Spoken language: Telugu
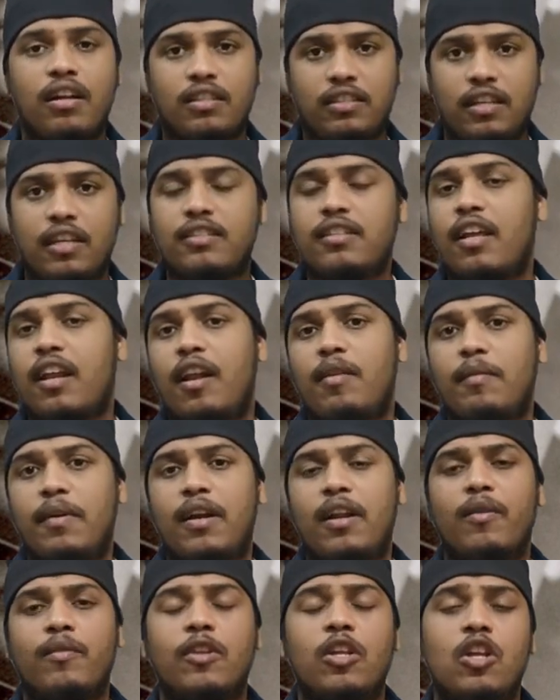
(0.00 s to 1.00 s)

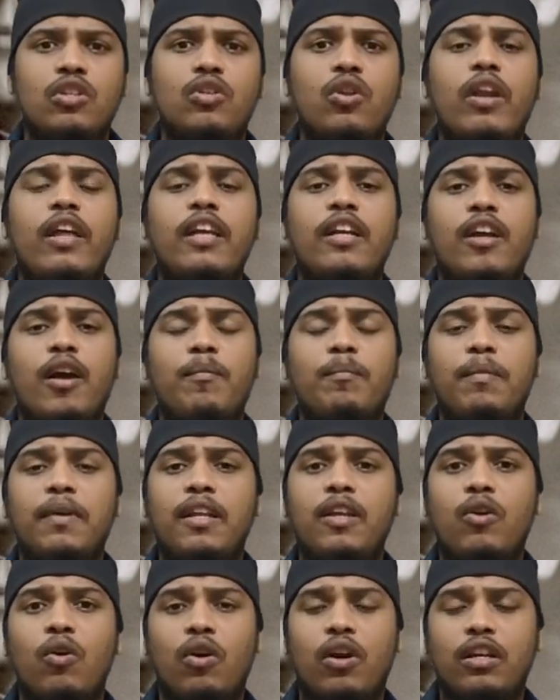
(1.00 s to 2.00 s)
చేశారనమాట సో అలా ఈ
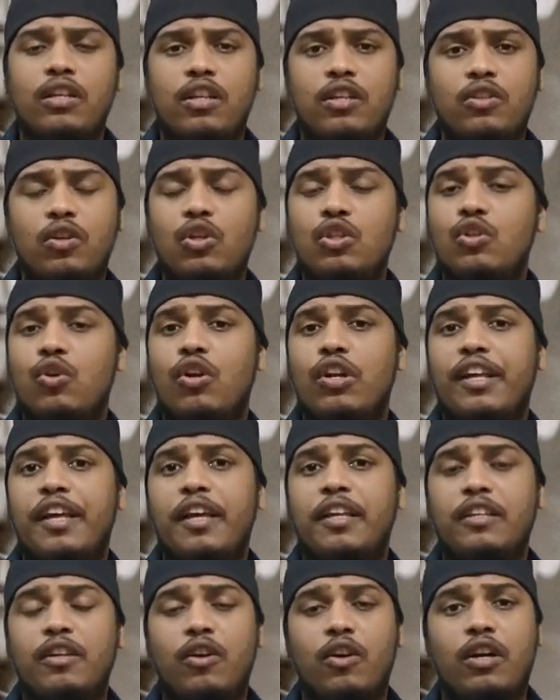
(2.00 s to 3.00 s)
కంపెనీ ఒక చేతిలో నుంచి ఒక
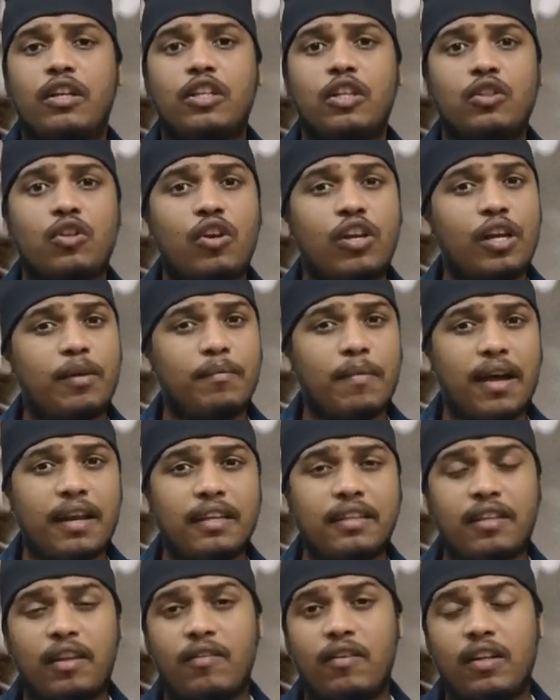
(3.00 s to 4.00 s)
ఒక చేతిలోకి
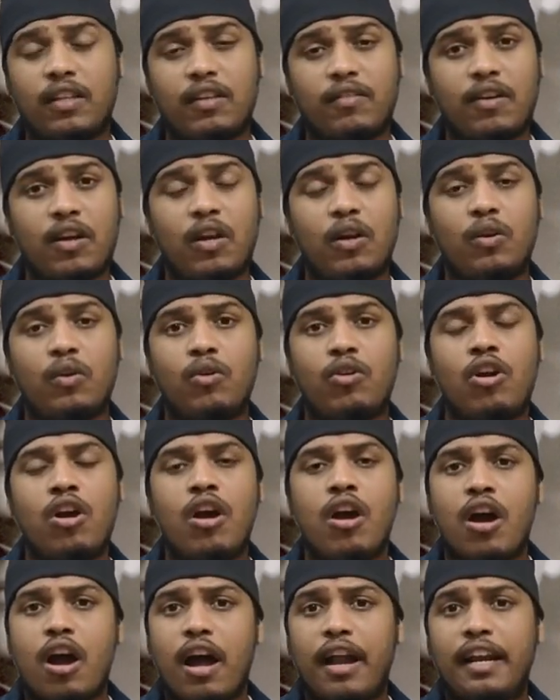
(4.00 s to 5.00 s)
మారిన తర్వాత వాళ్ళు
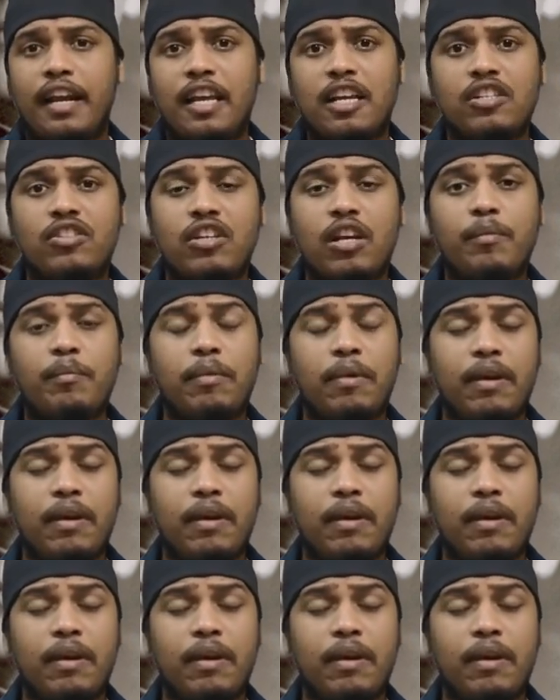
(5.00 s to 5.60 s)
ఆ నేషనల్